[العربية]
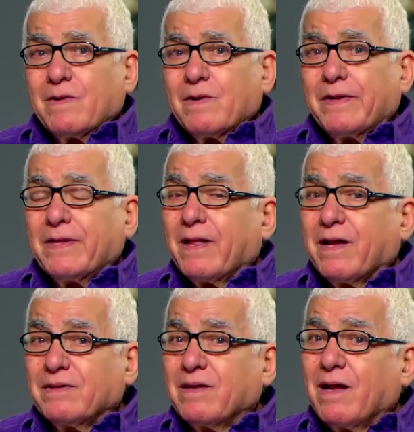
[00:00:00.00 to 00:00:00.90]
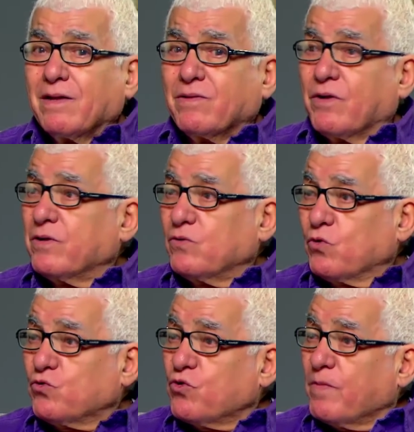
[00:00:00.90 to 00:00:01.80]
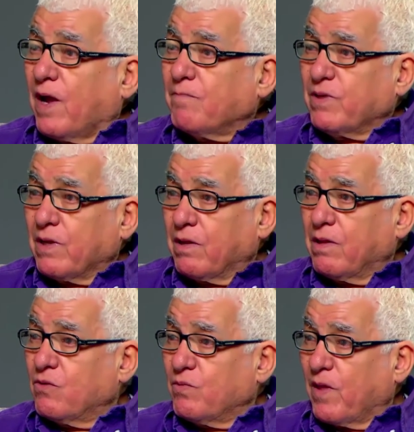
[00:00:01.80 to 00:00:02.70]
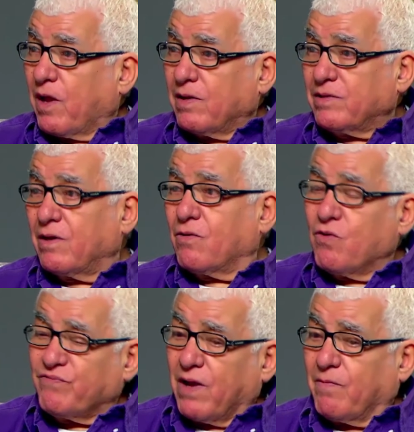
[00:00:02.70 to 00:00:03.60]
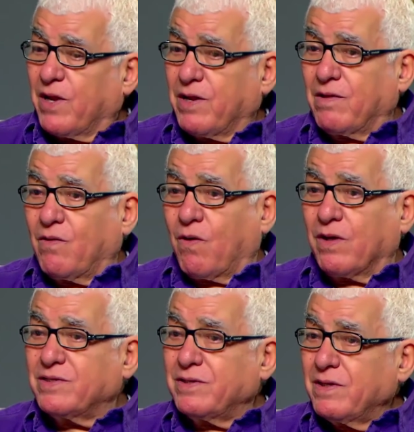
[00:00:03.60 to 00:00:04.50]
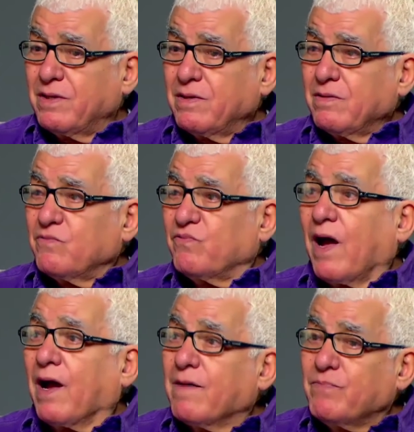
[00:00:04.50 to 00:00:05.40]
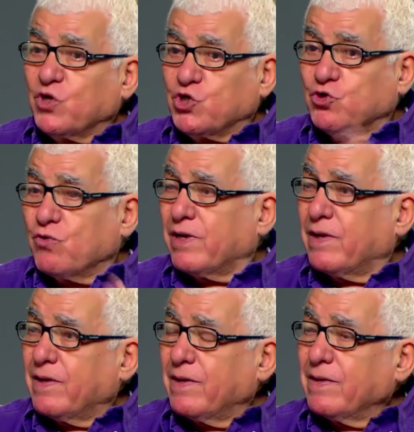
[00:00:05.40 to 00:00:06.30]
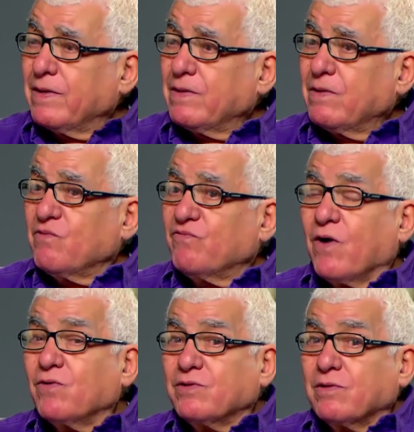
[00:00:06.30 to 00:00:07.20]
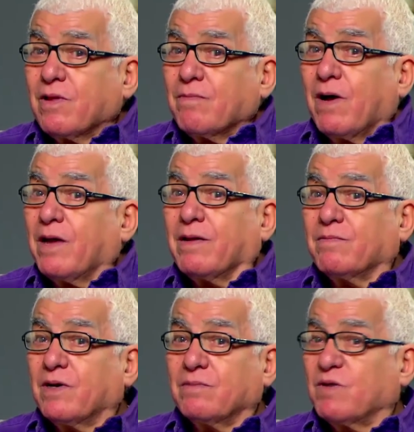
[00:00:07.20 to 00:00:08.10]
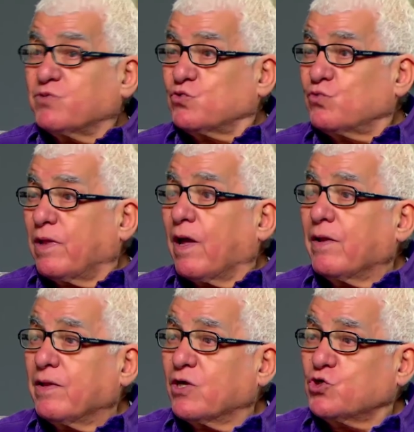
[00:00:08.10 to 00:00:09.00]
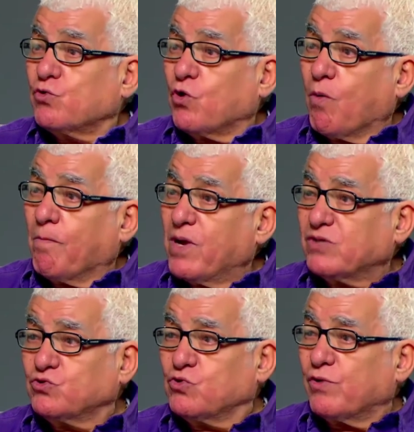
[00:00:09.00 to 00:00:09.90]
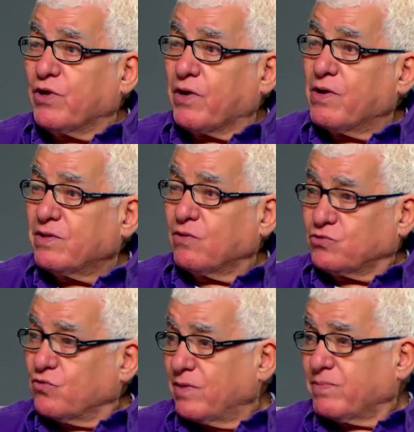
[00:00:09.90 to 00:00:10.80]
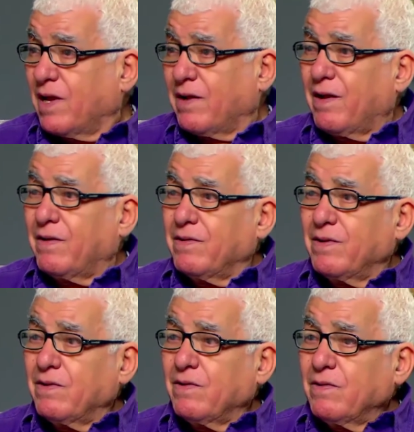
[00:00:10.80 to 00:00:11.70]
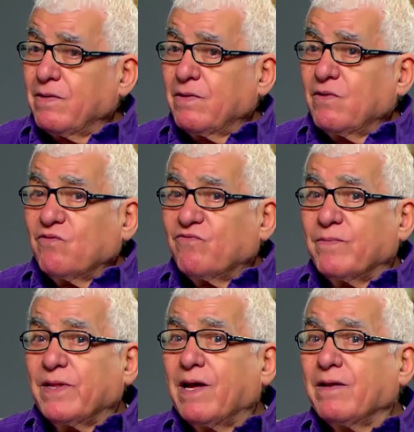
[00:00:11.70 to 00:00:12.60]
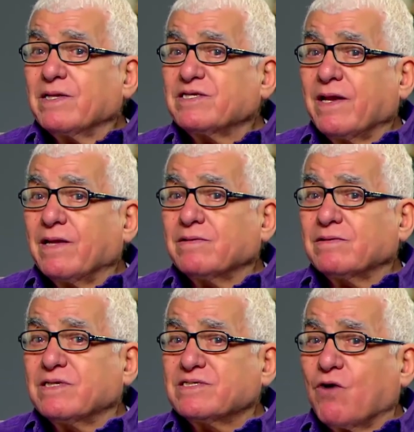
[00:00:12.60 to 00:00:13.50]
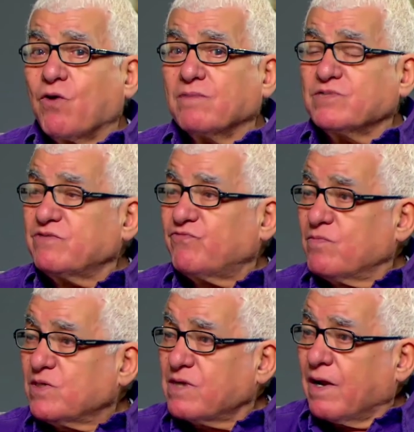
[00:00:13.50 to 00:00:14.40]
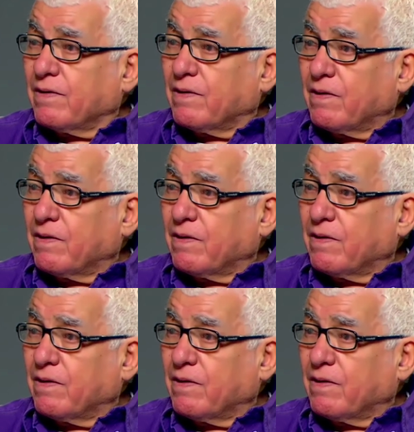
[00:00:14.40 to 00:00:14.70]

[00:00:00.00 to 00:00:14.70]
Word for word: انا دخلتها عن طريق الدكتور محمد الجداوي ابن خالتي اللي هو في المانيا دلوقتي م. فعجبني الشغل فقلت طب انا مبسوط لان ده شغل جمباز وشغل رياضه وشغل بتاعنا م. فبدانا سنه 59 في مسرح